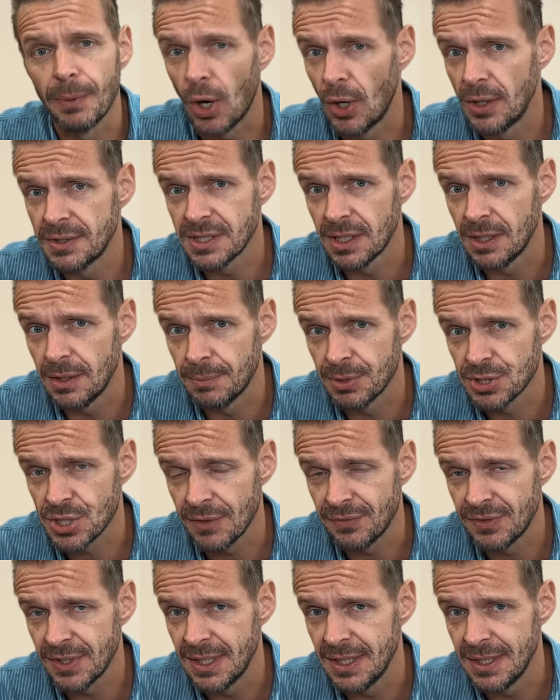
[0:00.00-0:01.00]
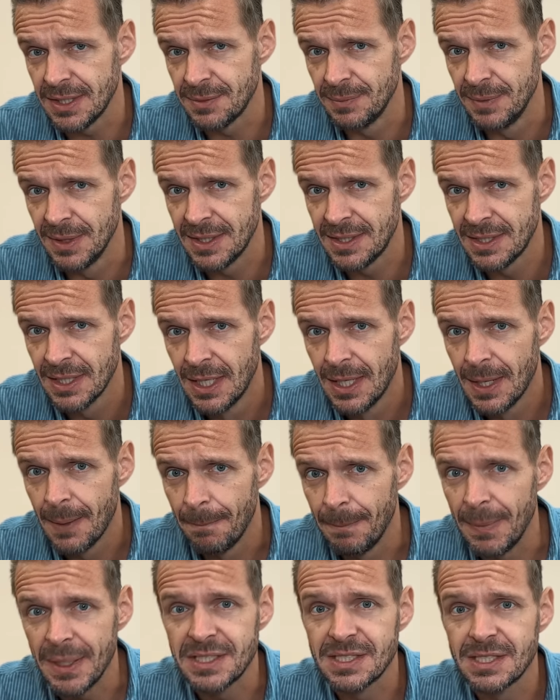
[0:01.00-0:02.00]
Heute beschäftige ich mich
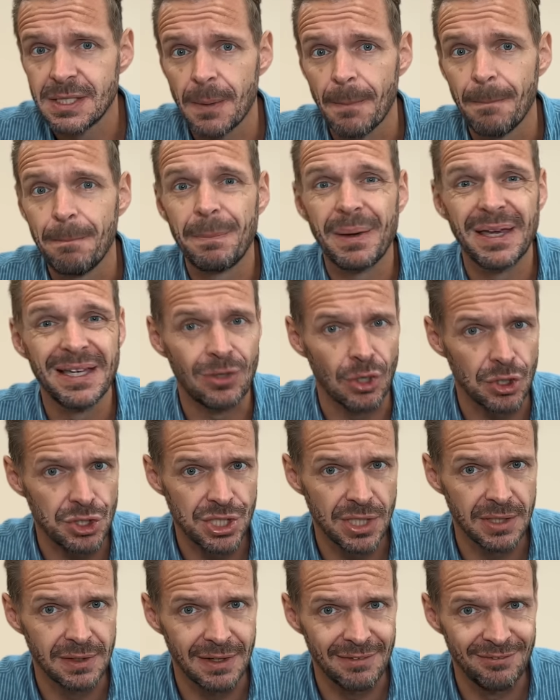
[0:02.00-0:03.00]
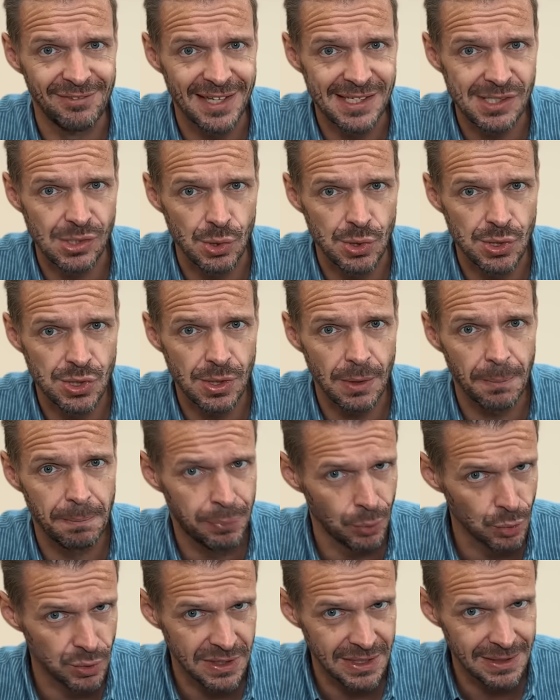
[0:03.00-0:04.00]
mit Prigoshin versus
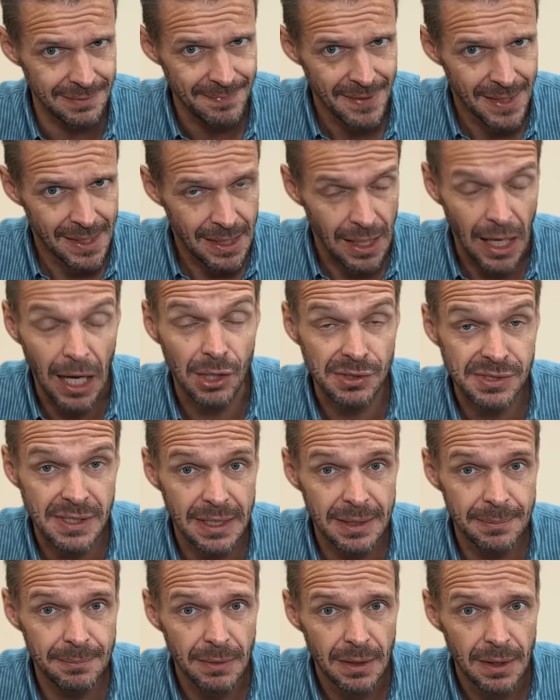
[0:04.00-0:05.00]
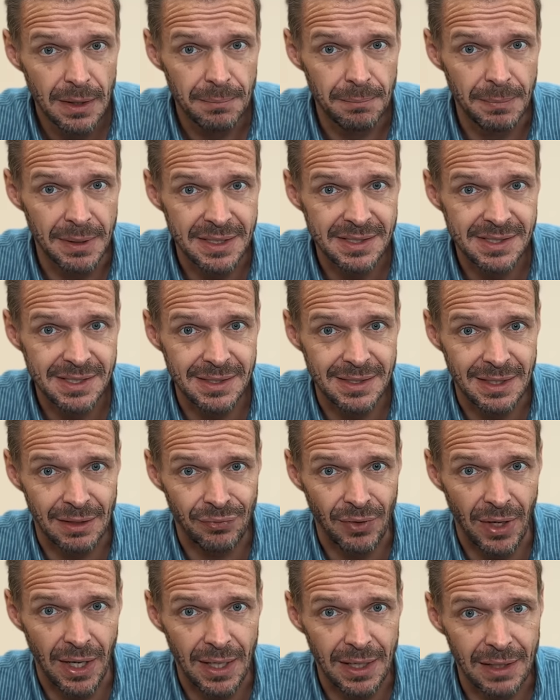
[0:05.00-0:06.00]
Putin. Außerdem mit der
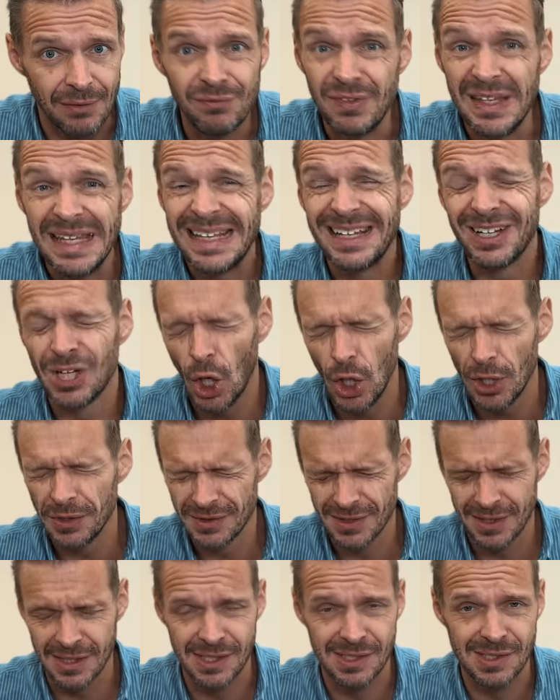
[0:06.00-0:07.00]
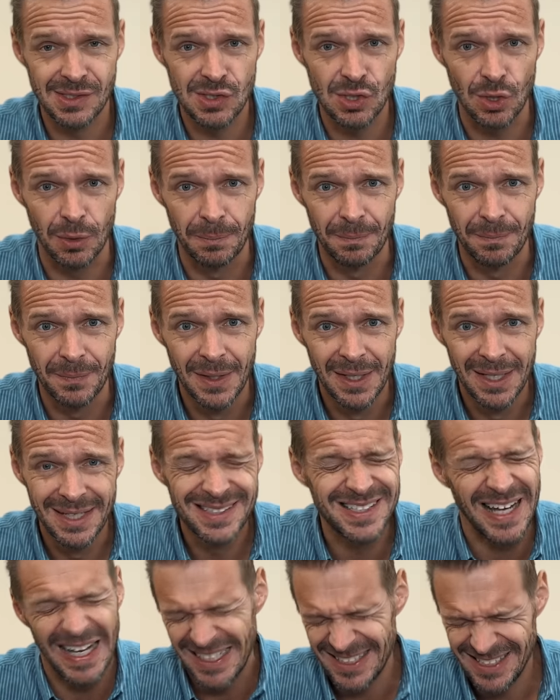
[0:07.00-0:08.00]
Frage, wie konnte es zum
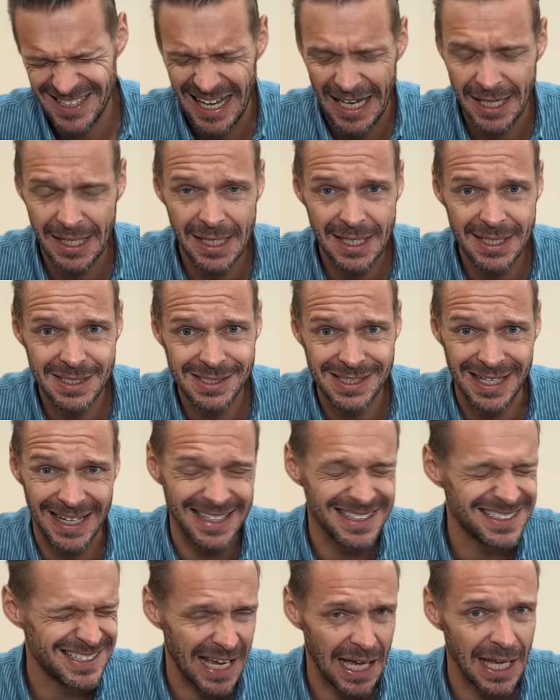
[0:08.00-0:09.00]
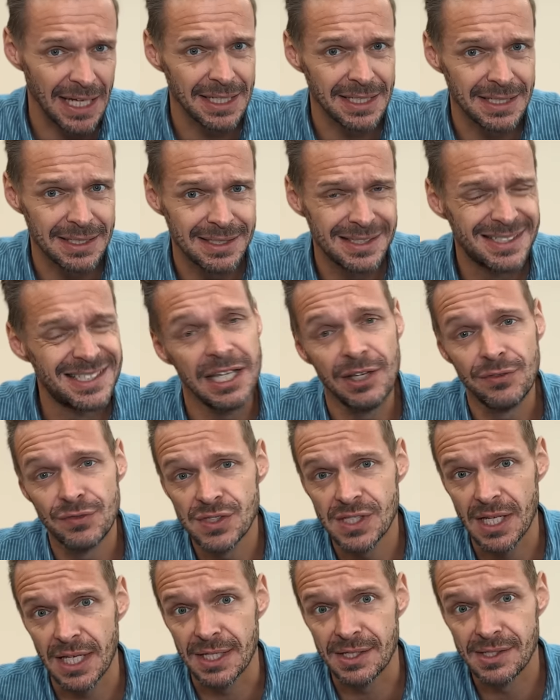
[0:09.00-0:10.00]

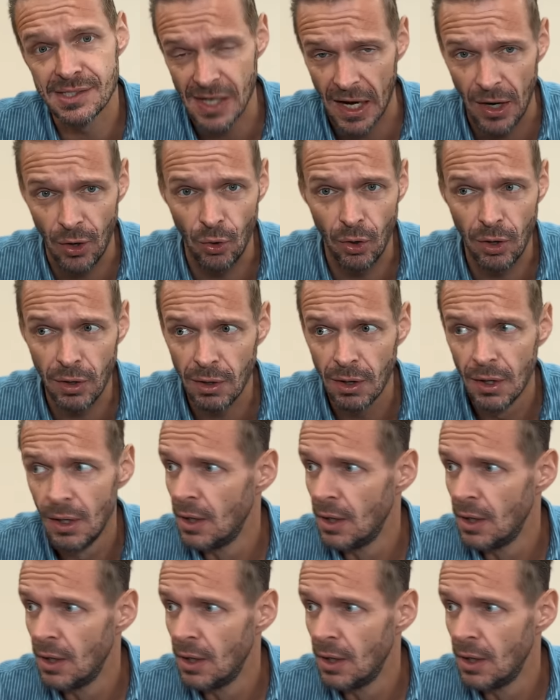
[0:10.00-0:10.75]
Titanic-Titan-Tiefseetauch